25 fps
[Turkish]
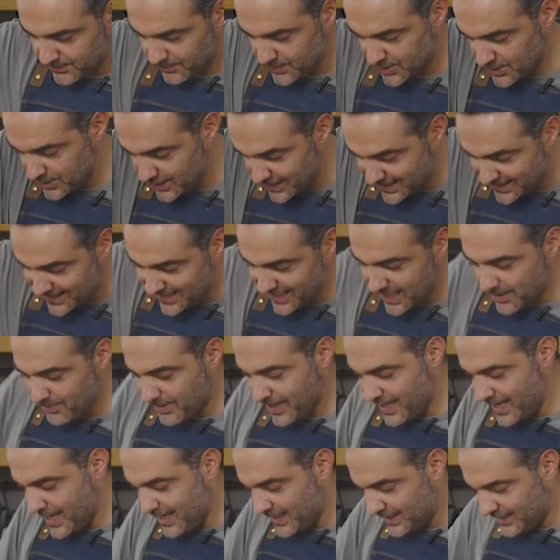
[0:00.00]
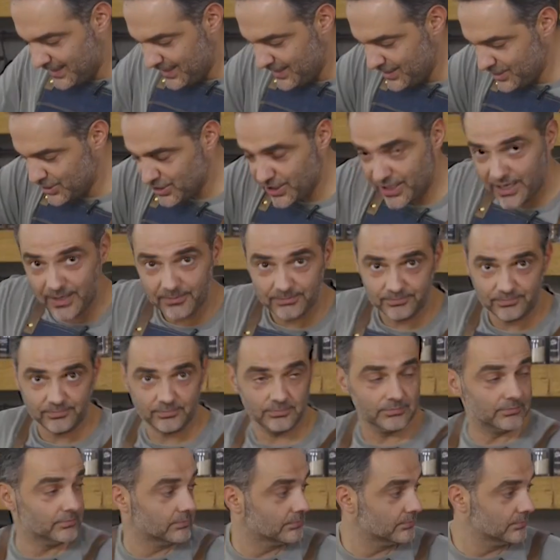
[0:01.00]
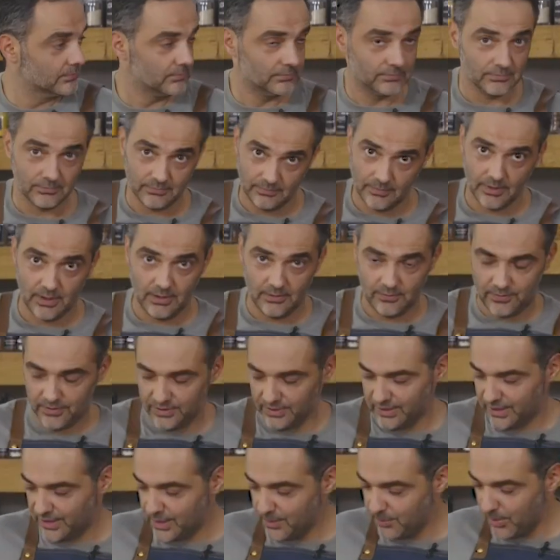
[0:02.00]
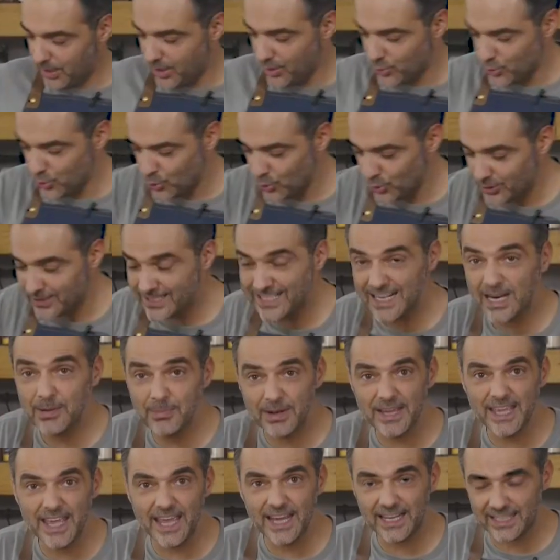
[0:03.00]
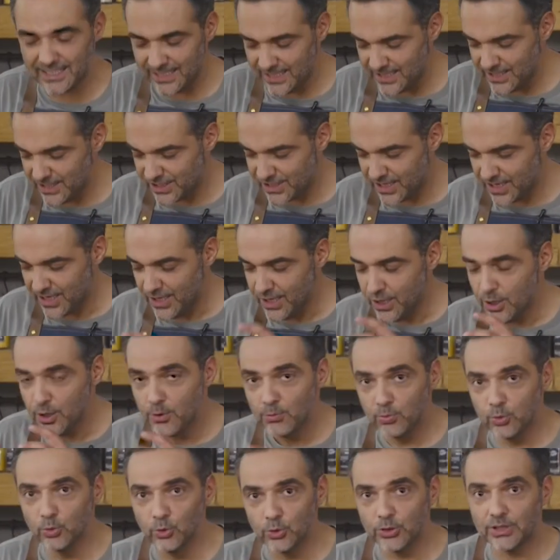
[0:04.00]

şimdi kremayı ekleyince fırındaki bağırıyor. Kremayı ekleyince bunun